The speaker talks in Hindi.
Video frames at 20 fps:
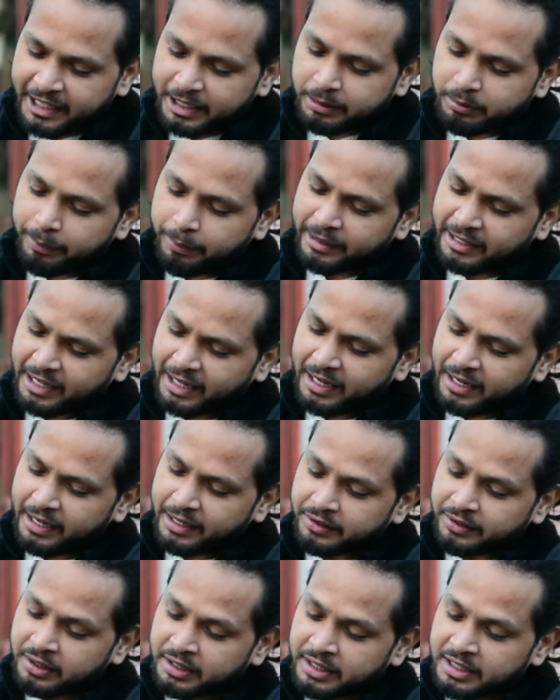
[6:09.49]
इसमें भैया
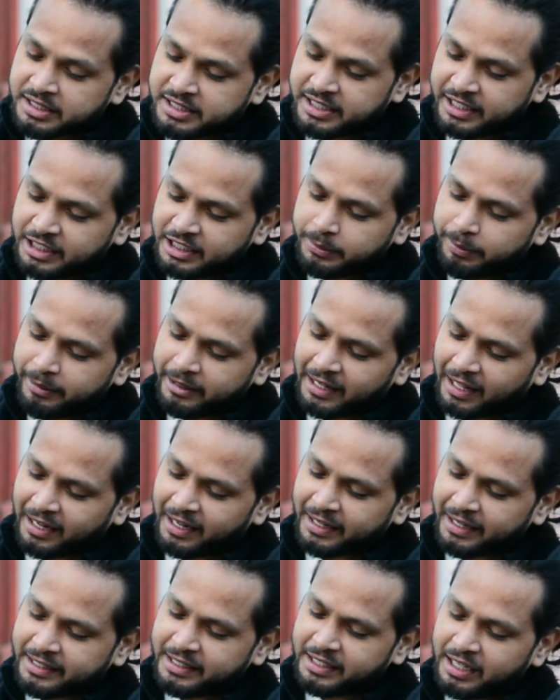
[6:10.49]
ने चीज भी
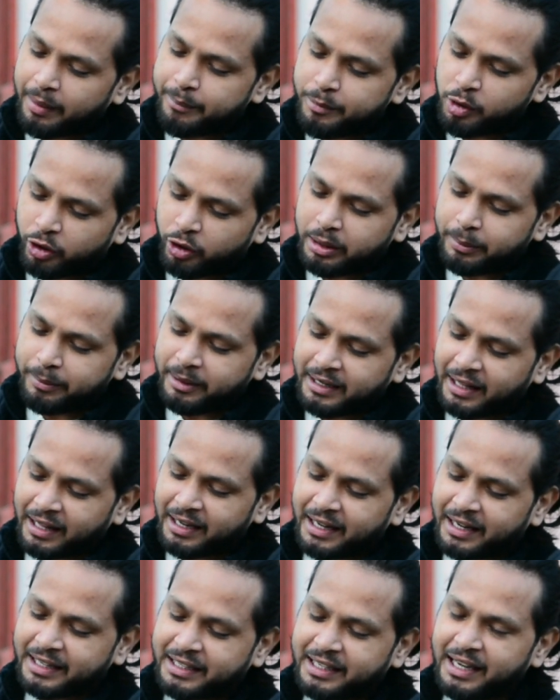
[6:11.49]
डाल रखी है म्योनी भी
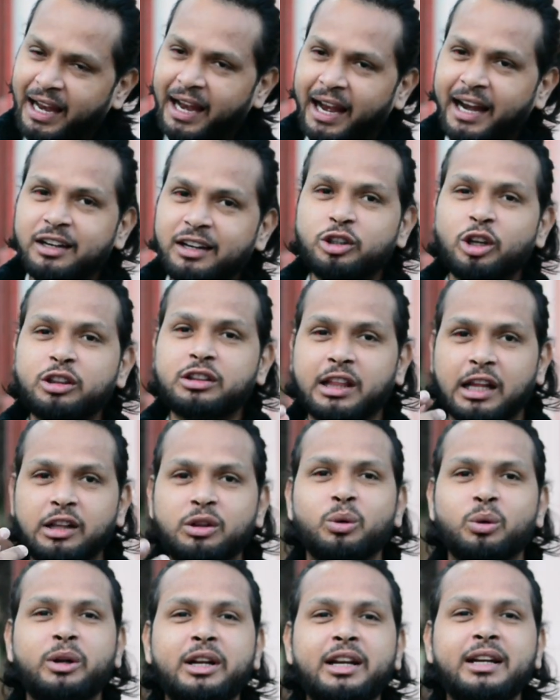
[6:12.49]
डाल रखी है एंड जो
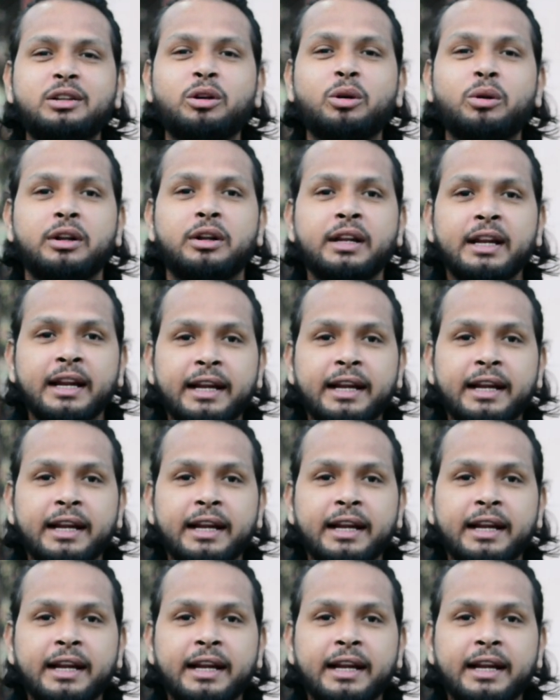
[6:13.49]
तंदूरी जो